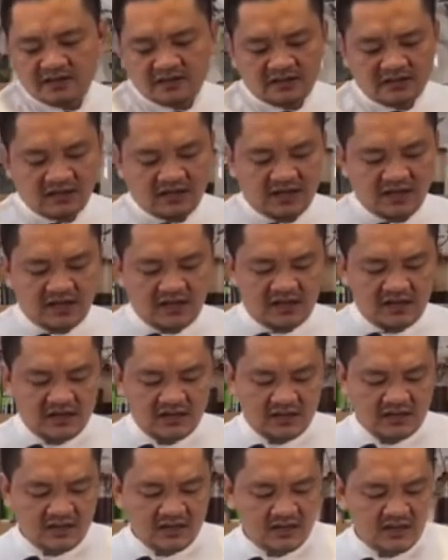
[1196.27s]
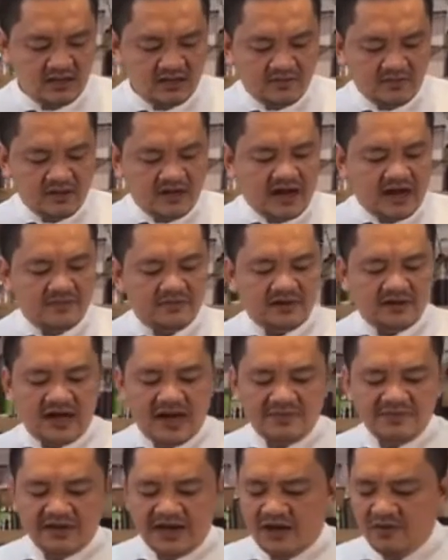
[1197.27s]
thì à, mình làm mình
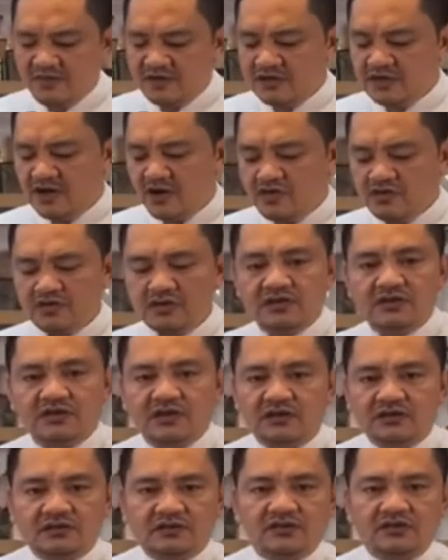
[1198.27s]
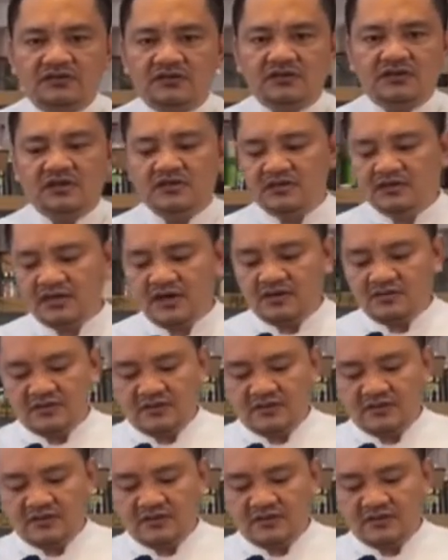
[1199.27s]
áp chảo mình cho vô từ từ từ từ từ từ theo